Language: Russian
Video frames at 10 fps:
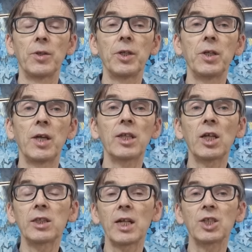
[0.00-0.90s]
и
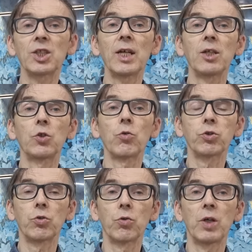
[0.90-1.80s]
это отражает то,
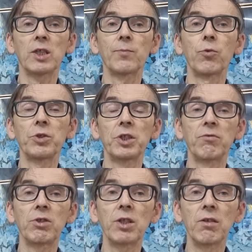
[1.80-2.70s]
что Господь
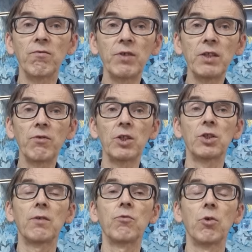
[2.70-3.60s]
действительно
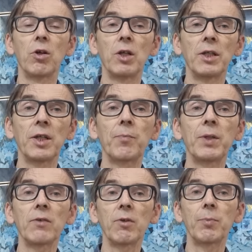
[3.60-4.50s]
выдвинет его на
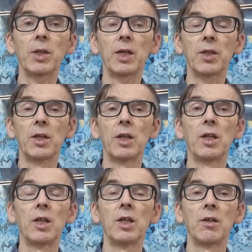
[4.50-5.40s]
первый план.
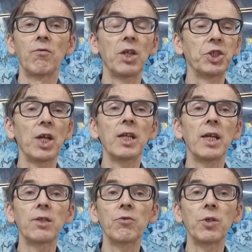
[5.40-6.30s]
Вначале
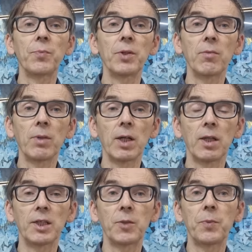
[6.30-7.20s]
я этого не понимал,
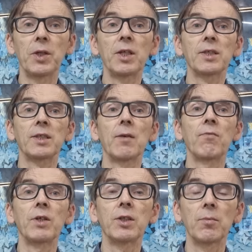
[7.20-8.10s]
а теперь я сам
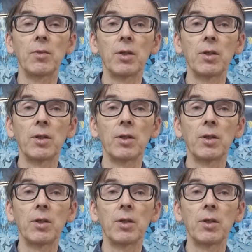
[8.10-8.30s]
в этом.